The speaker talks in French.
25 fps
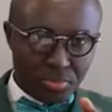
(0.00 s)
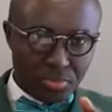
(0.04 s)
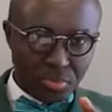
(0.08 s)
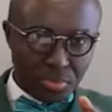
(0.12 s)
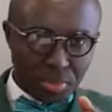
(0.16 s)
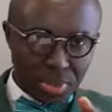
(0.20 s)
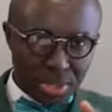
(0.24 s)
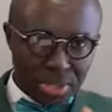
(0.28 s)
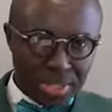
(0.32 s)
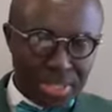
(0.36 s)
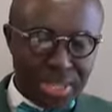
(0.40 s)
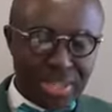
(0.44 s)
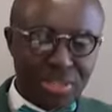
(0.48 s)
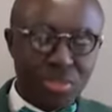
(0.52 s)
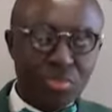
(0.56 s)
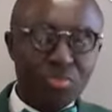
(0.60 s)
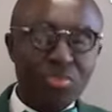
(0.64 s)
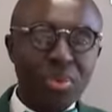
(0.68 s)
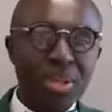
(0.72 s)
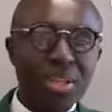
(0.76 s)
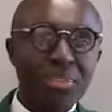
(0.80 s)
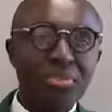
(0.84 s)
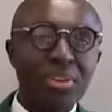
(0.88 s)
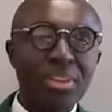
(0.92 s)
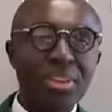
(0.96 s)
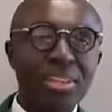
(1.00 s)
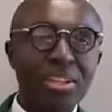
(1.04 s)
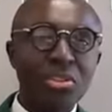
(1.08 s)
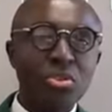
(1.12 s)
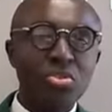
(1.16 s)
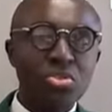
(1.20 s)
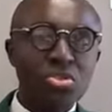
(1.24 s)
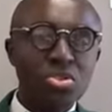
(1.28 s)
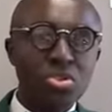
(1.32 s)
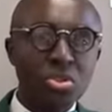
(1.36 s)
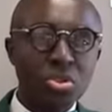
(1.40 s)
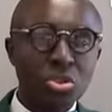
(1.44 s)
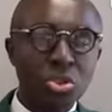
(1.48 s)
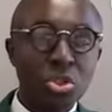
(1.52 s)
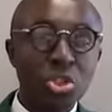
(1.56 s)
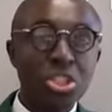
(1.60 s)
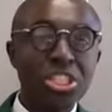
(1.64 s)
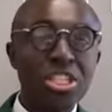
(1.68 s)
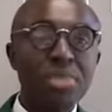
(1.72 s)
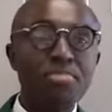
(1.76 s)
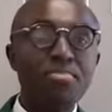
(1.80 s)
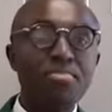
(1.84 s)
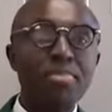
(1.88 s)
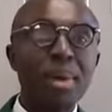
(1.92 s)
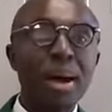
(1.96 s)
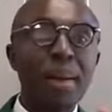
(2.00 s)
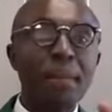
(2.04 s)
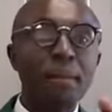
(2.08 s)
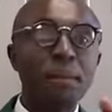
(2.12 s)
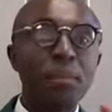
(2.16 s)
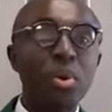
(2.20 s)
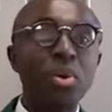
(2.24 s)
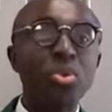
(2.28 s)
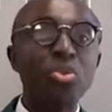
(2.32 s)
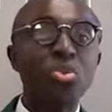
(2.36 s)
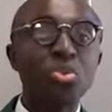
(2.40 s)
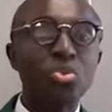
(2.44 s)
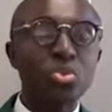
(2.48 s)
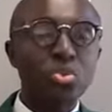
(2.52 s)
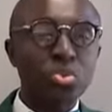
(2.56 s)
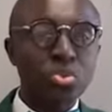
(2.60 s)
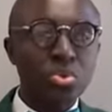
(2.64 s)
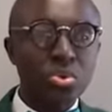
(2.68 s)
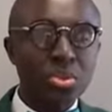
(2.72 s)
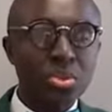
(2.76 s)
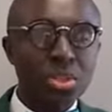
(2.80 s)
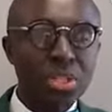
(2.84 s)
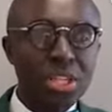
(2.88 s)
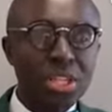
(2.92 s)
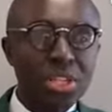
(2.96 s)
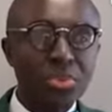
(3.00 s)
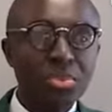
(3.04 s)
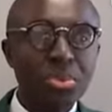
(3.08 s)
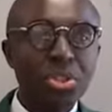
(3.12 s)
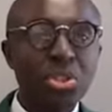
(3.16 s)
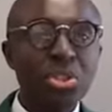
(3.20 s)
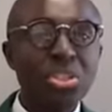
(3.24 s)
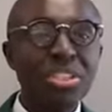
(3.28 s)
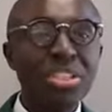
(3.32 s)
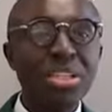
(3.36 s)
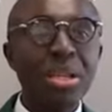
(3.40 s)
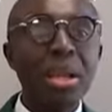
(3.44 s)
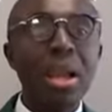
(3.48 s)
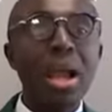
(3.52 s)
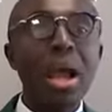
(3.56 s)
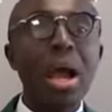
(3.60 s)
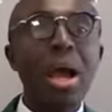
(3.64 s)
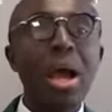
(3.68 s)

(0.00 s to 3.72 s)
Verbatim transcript: Prenez, faites attention, je ne dis pas Bantou, mais je dis